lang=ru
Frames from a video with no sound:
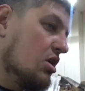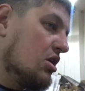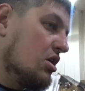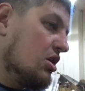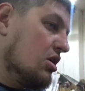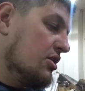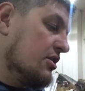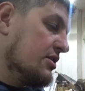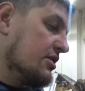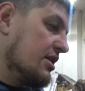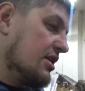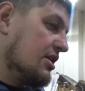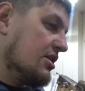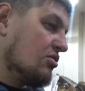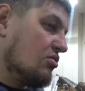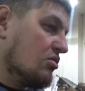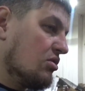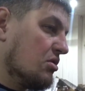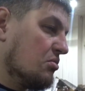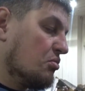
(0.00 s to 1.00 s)
И из-за
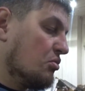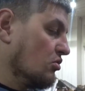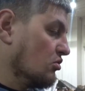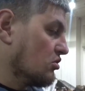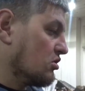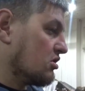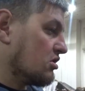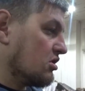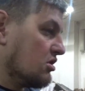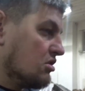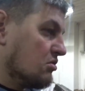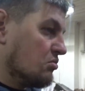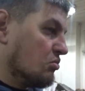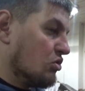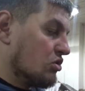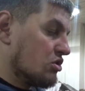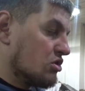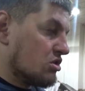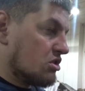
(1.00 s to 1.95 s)
этого не получится, ты не можешь,